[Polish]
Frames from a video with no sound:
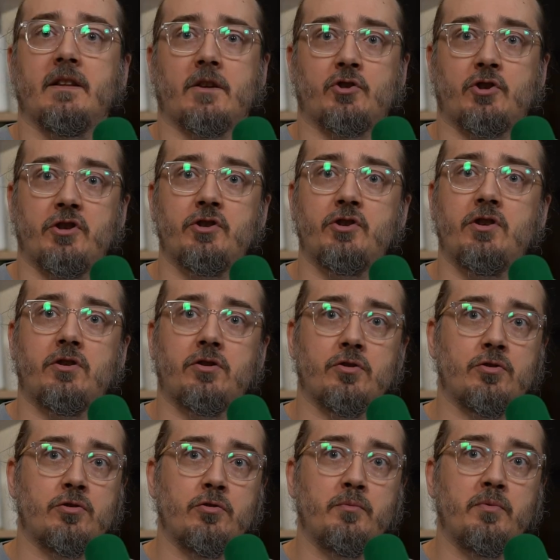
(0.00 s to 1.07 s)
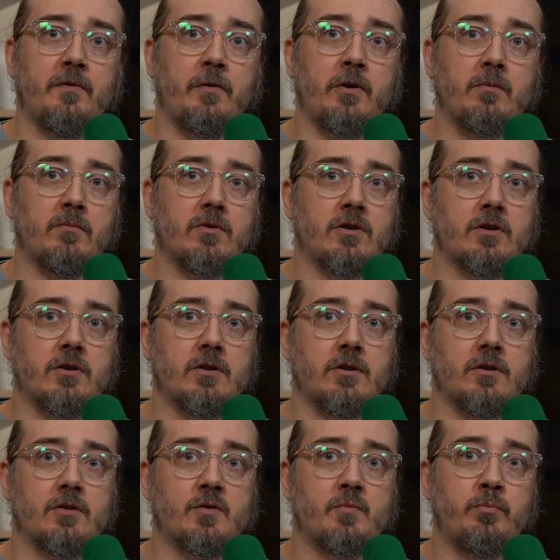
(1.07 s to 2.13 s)
Także jeśli ktoś lubi
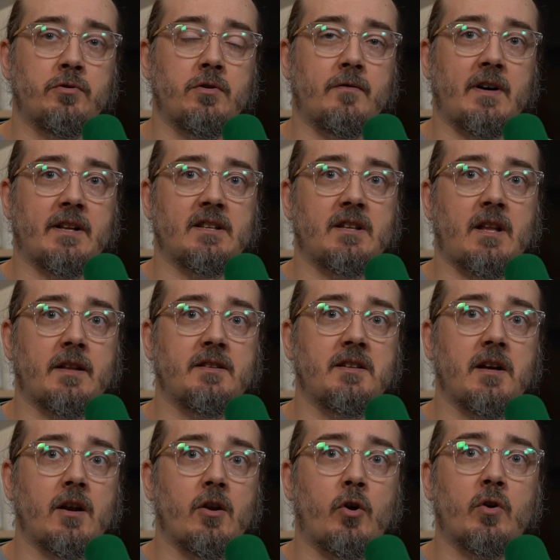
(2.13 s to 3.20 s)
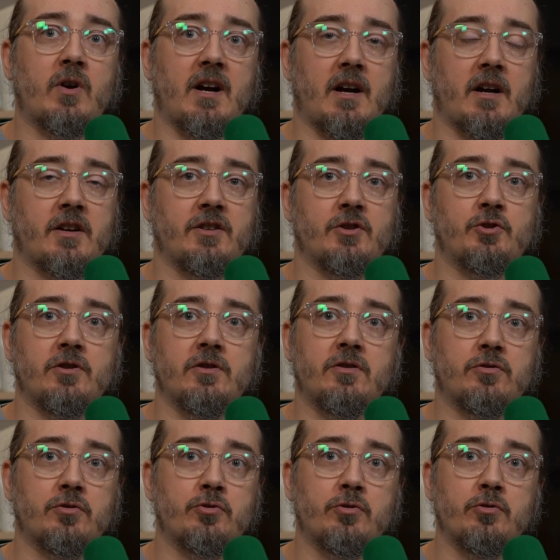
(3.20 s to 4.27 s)
filmy zbudowane na dialogach, jeżeli
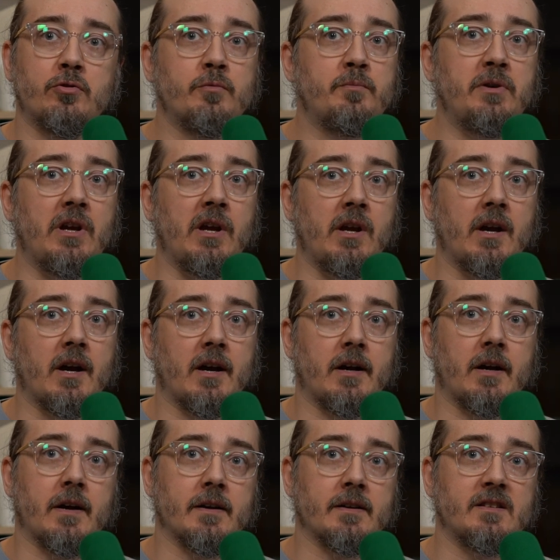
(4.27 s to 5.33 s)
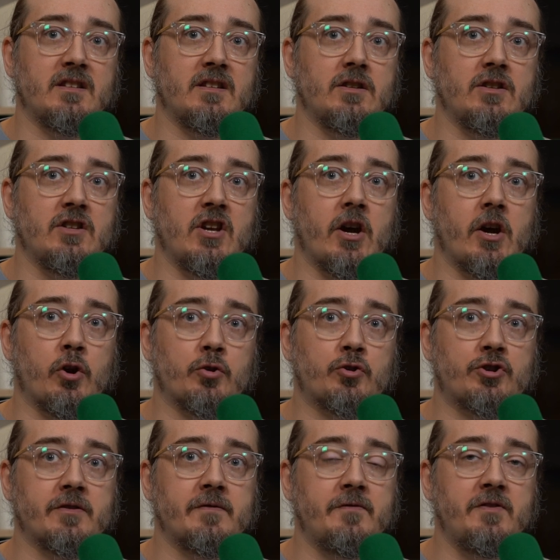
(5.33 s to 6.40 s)
ktoś lubi e,
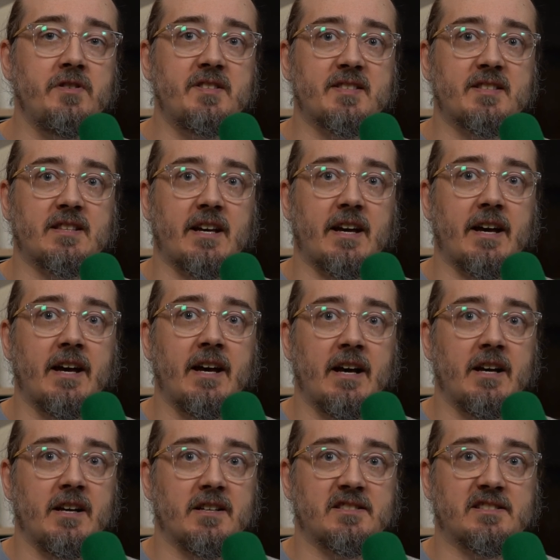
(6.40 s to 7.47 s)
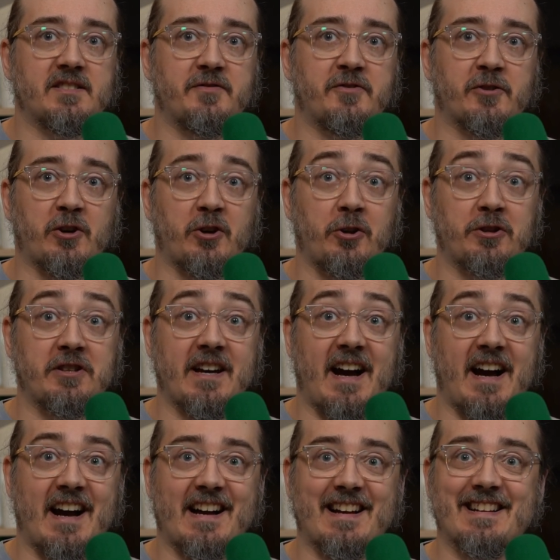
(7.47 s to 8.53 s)
nieoczywiste zwroty
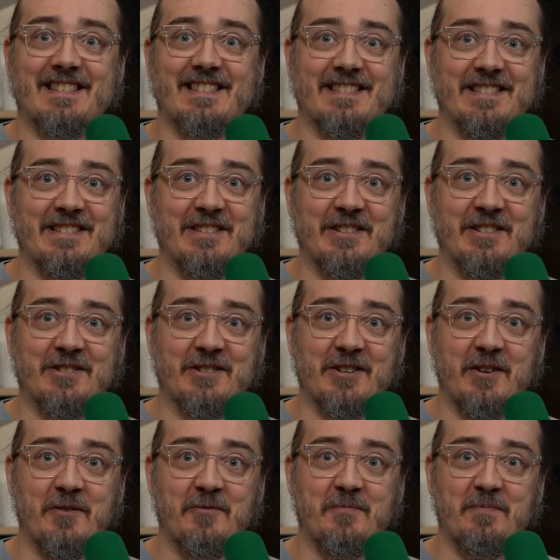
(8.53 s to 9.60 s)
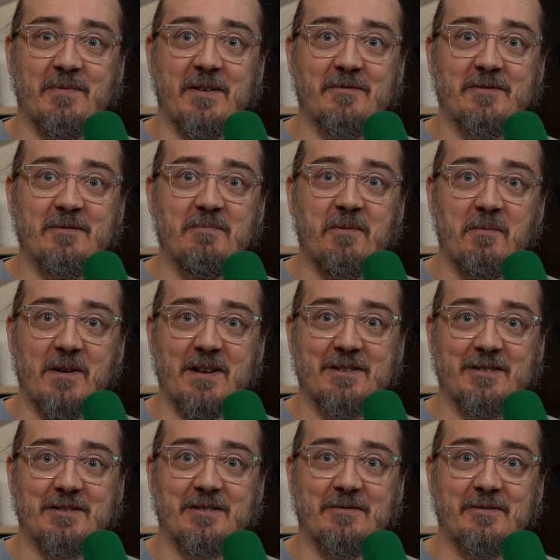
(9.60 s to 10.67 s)
akcji, gdzie w pewnym
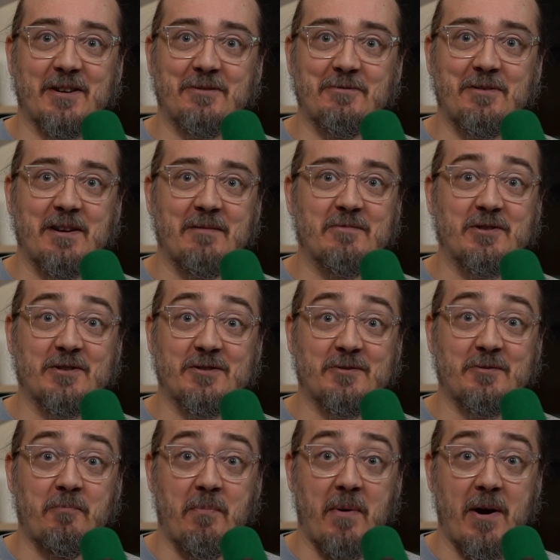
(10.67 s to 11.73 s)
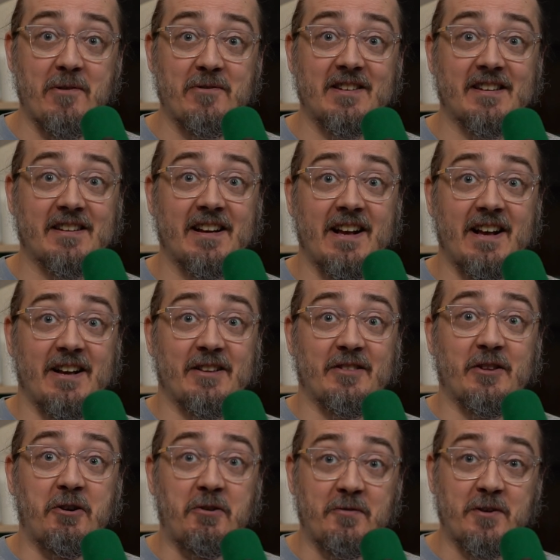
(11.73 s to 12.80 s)
momencie dowiadujemy się zupełnie
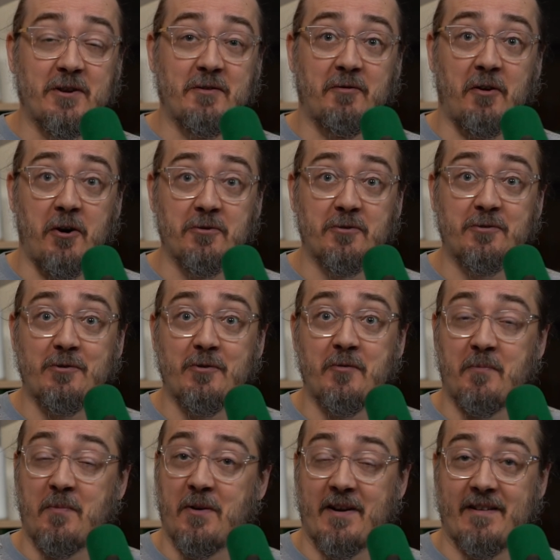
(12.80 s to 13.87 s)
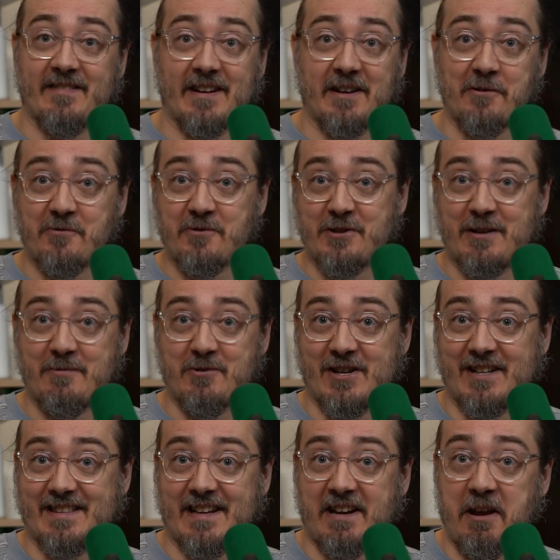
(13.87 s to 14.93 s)
nowych wątków, pojawiają się na
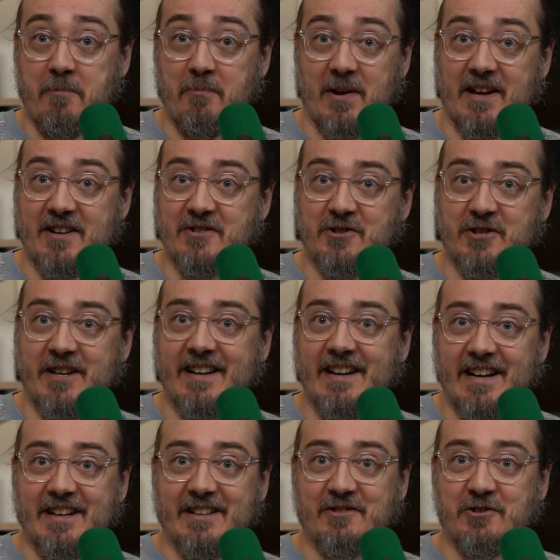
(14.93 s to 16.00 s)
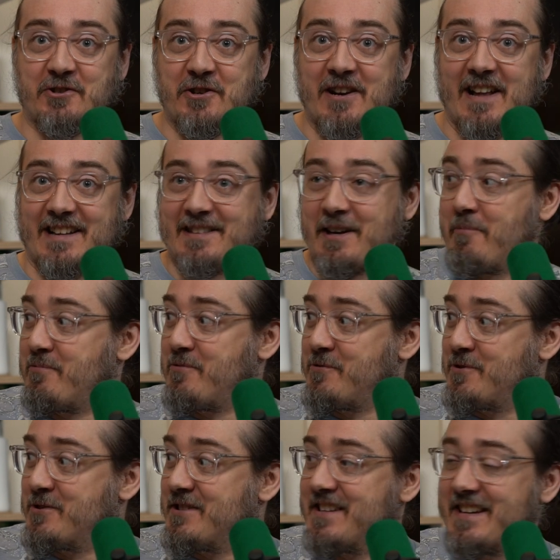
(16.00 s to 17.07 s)
przykład takie plansze trzy lata
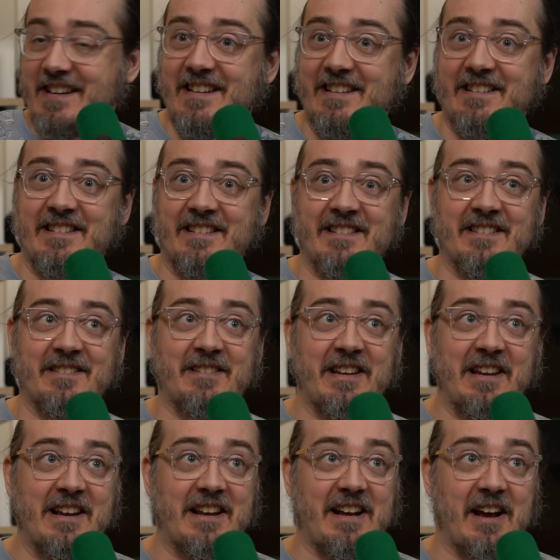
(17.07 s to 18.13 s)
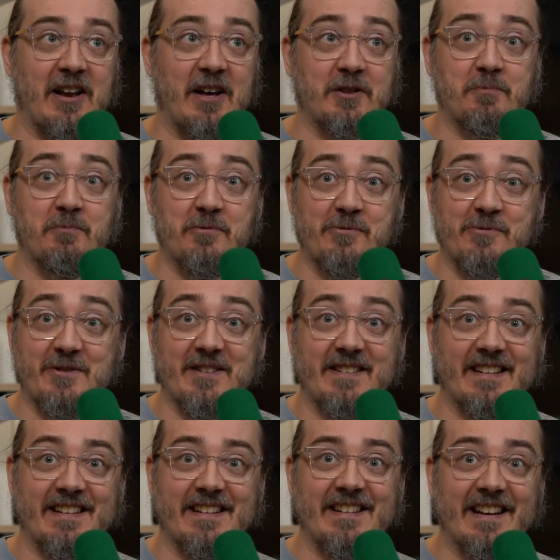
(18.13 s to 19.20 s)
później, kilka lat
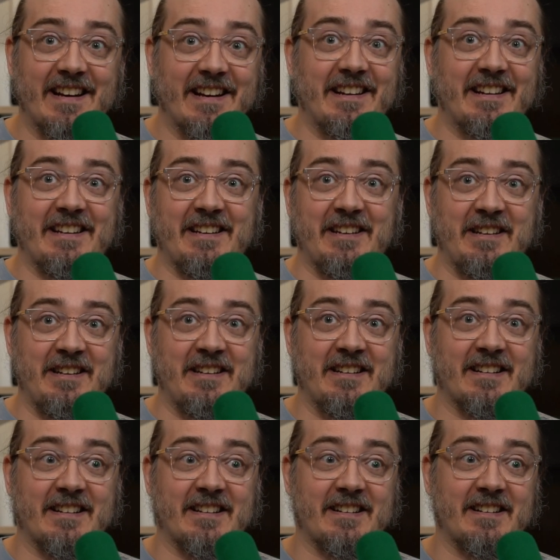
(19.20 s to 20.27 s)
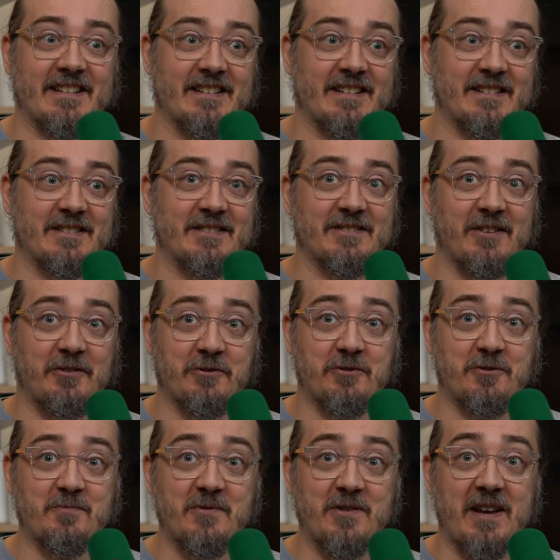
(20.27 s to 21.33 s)
później i e,
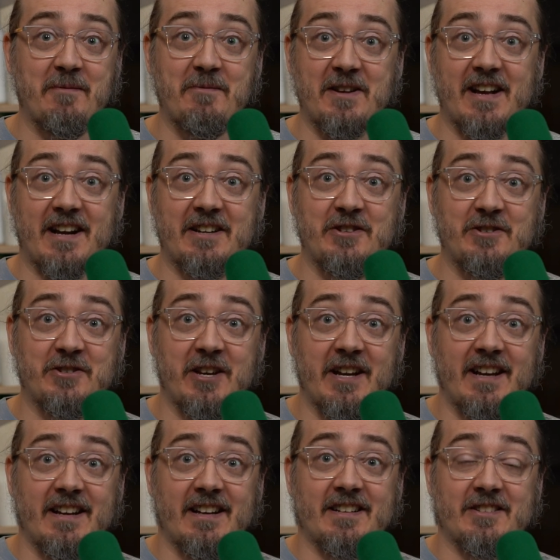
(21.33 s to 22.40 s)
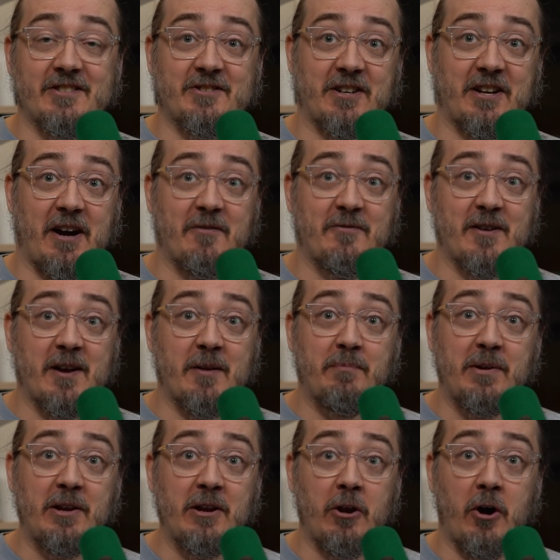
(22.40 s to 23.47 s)
otrzymujemy jakiś e, ciekawy
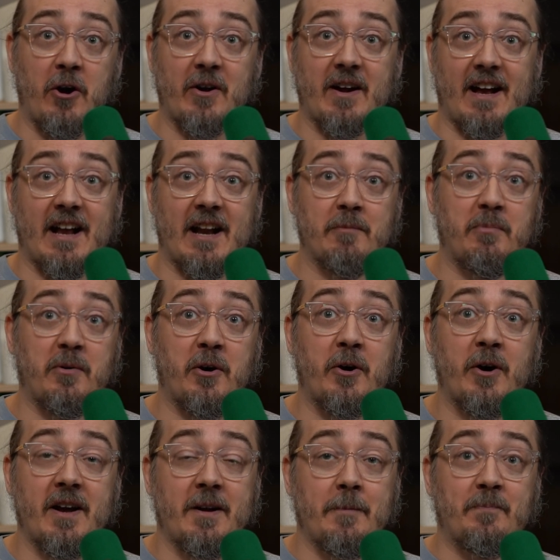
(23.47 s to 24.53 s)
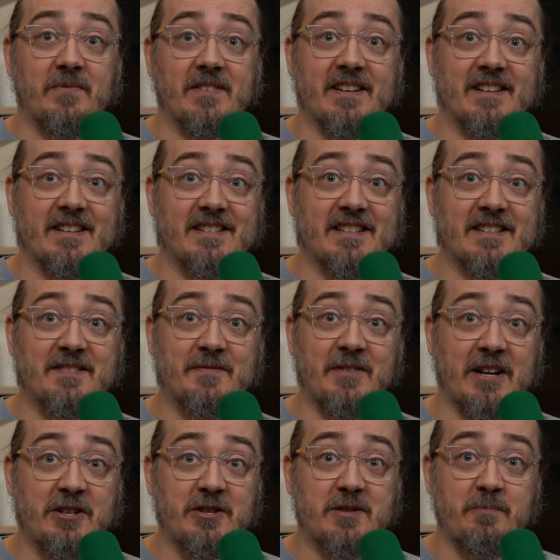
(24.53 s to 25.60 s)
epilog, albo e, jest w
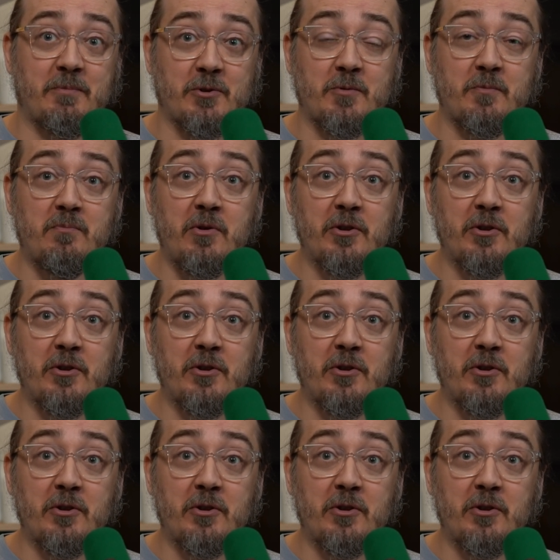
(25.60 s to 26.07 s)
jakiś sposób